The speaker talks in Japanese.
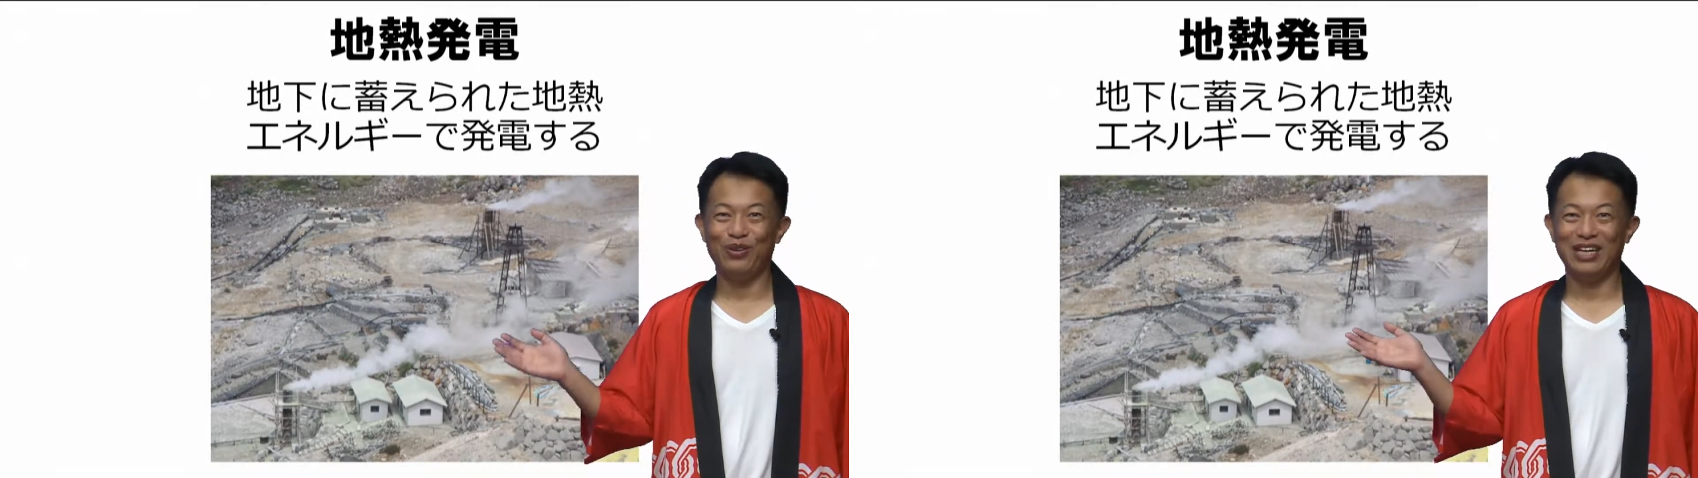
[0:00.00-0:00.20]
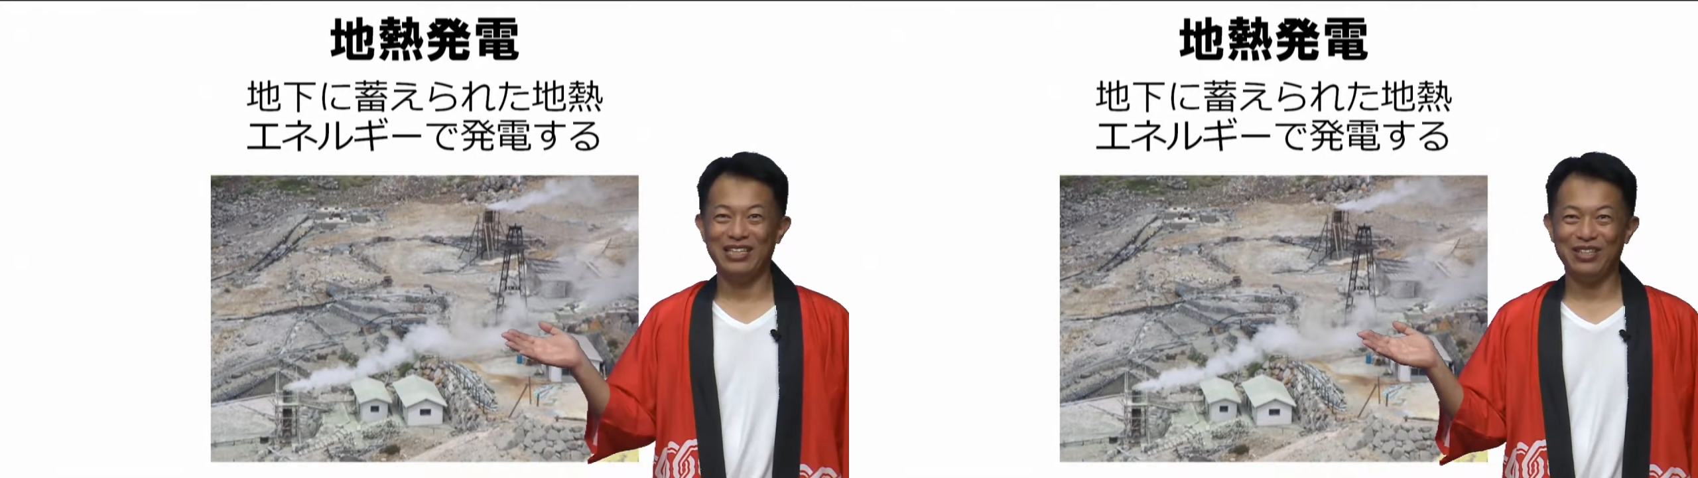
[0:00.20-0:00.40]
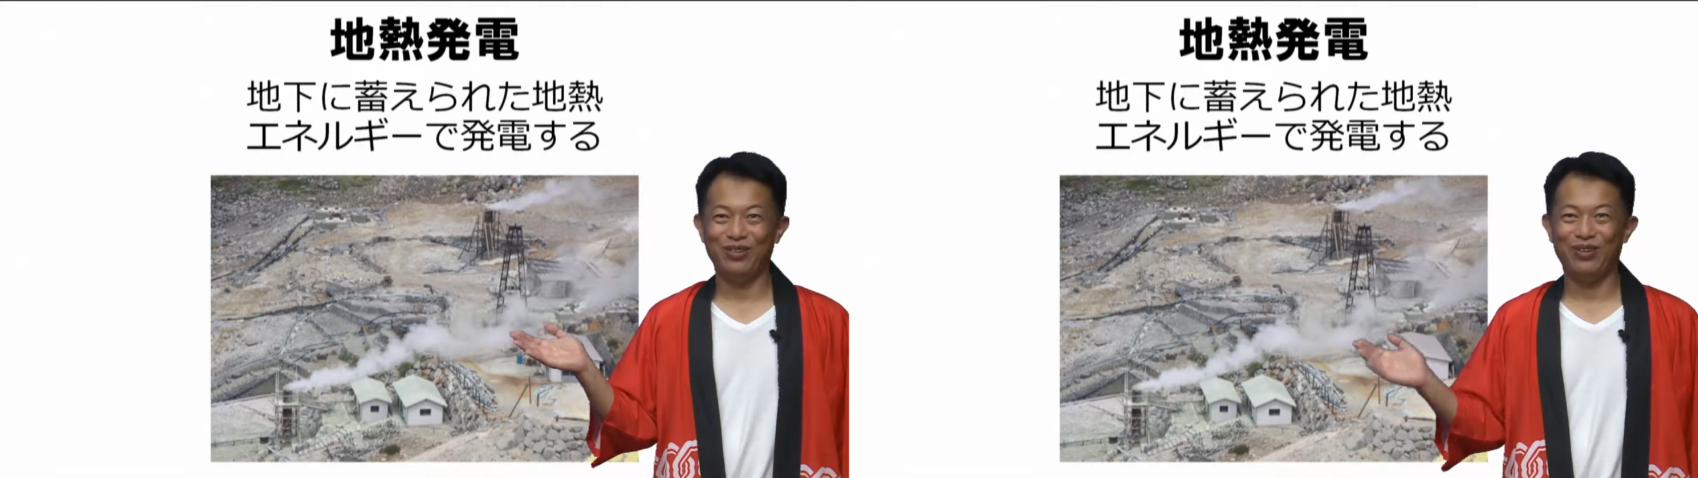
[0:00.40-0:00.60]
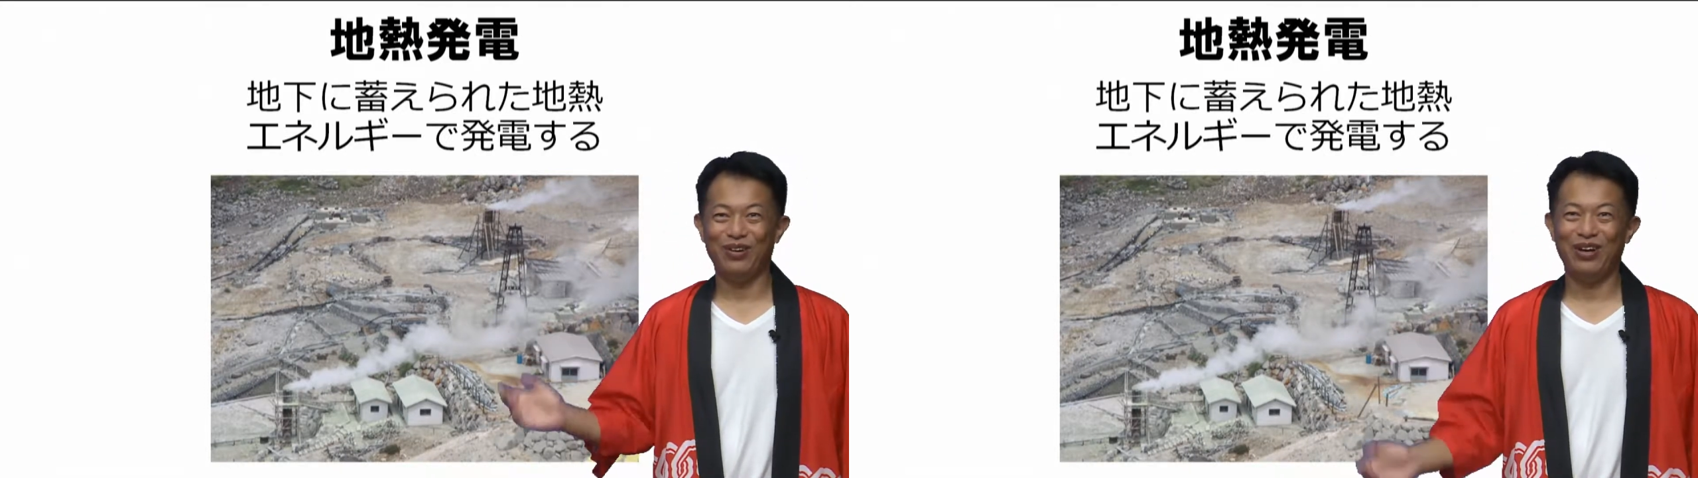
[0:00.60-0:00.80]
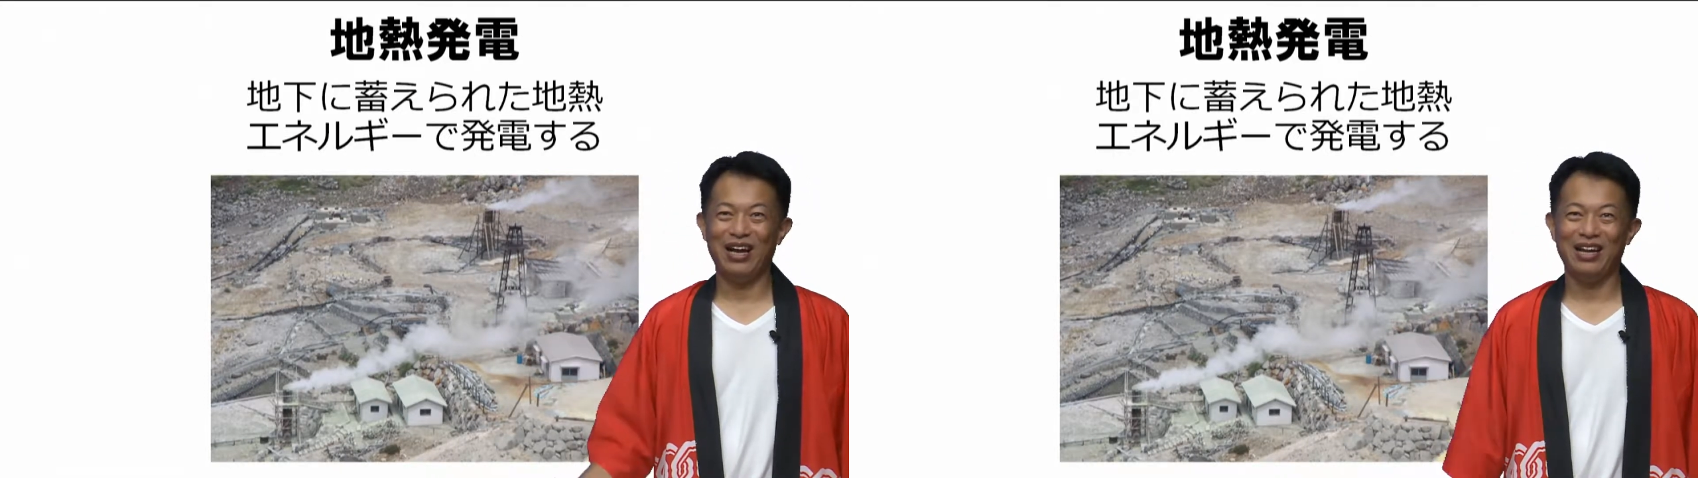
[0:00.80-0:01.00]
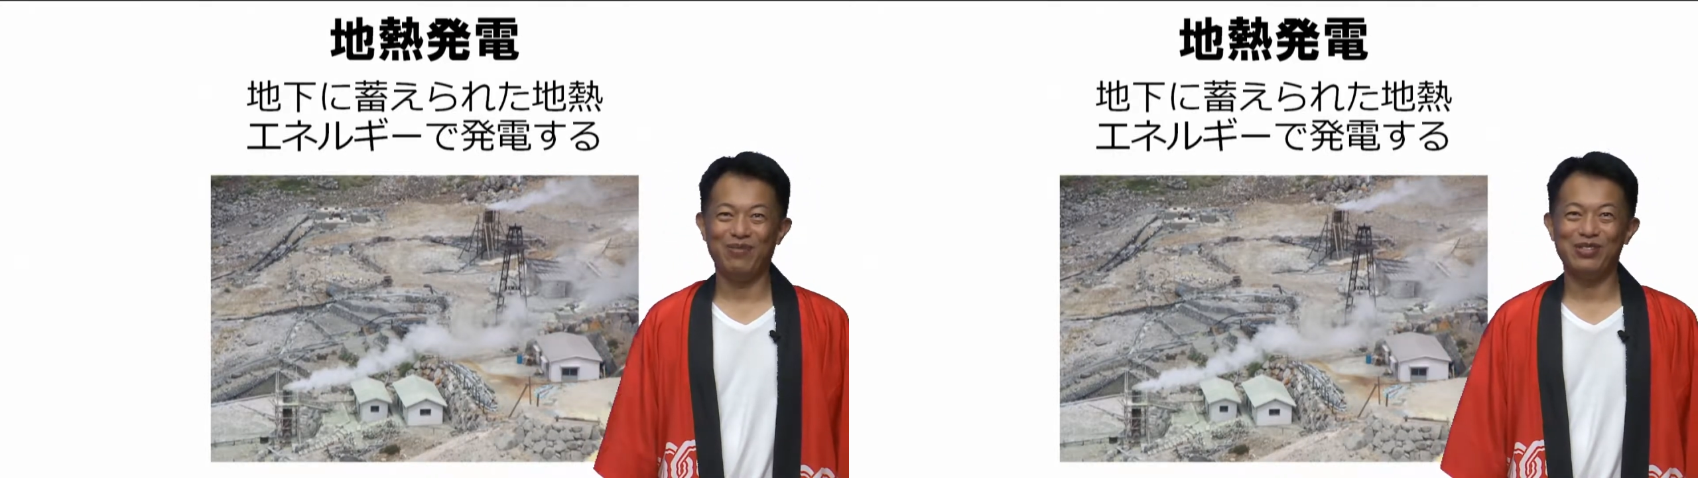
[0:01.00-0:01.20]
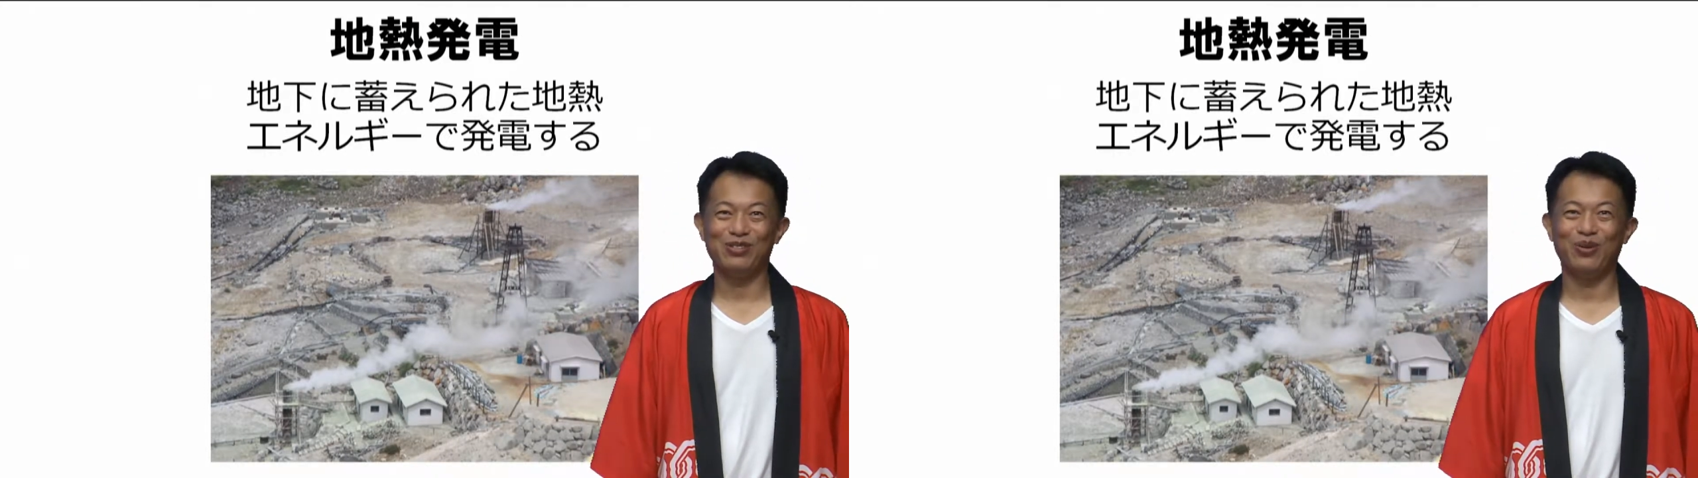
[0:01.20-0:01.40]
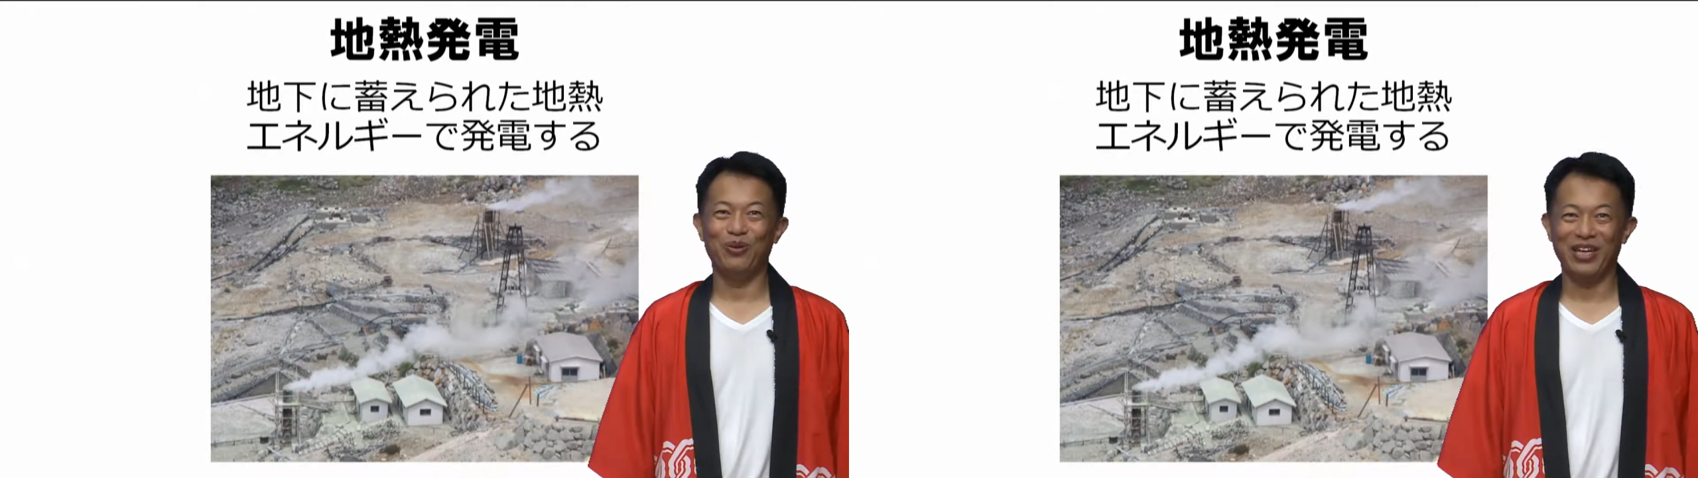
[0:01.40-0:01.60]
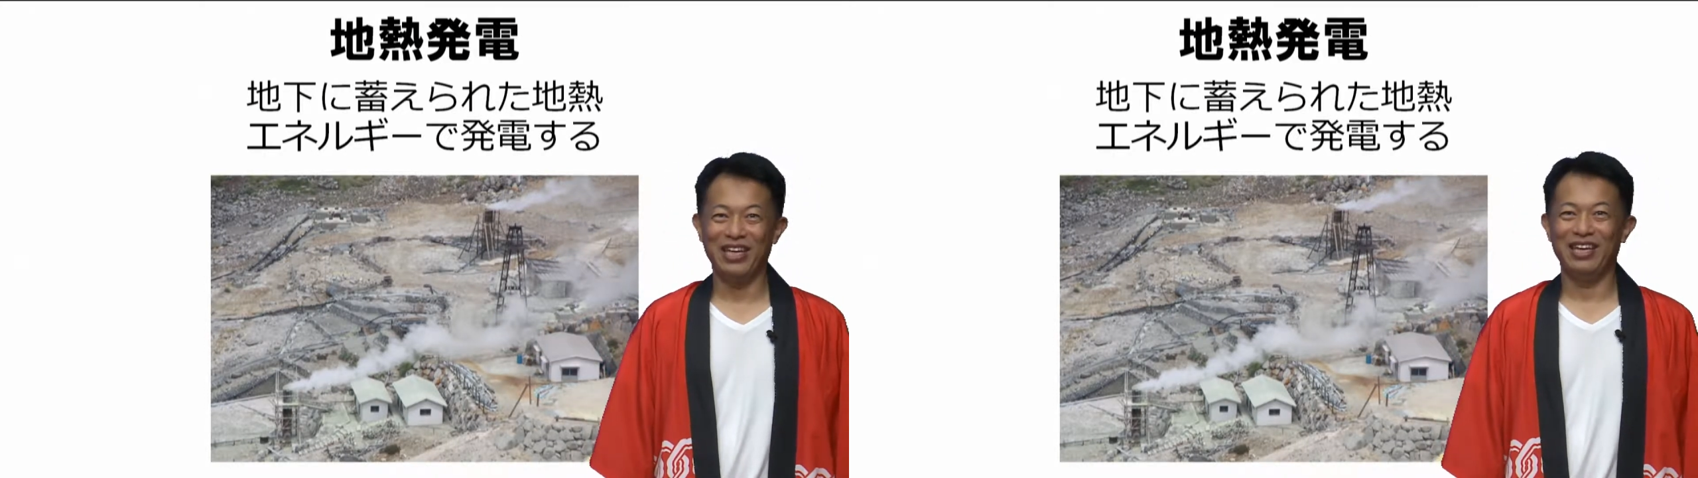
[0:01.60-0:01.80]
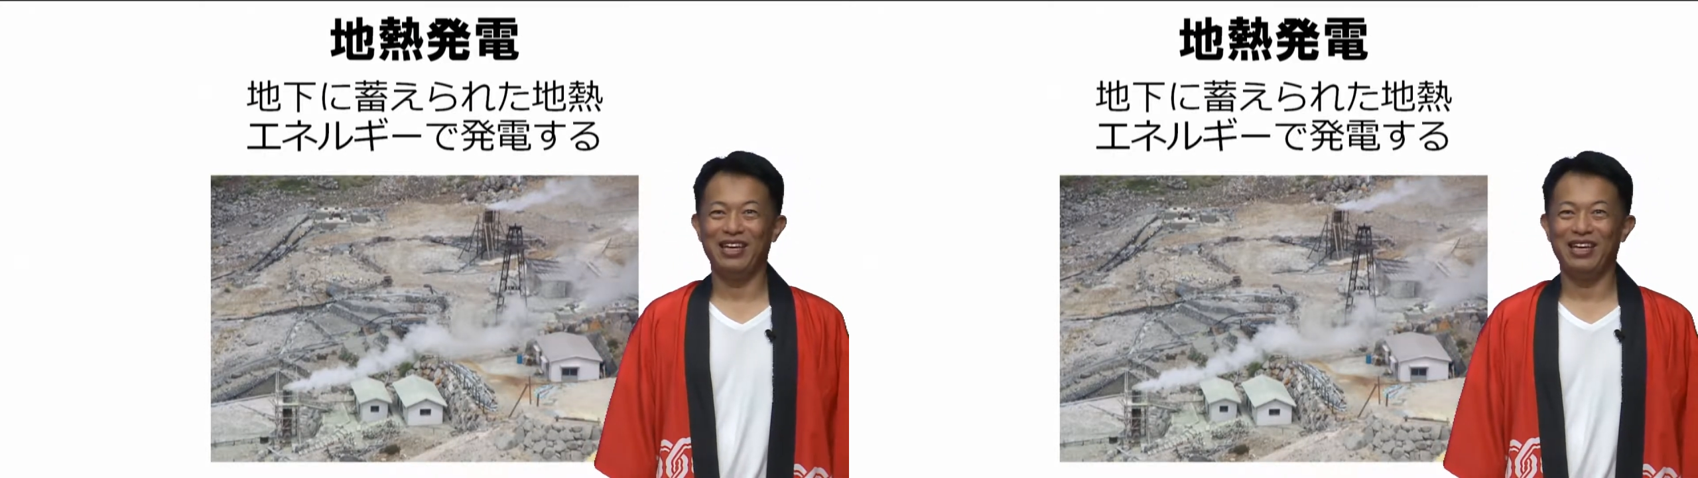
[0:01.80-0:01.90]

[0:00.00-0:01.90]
う写真のあります通り、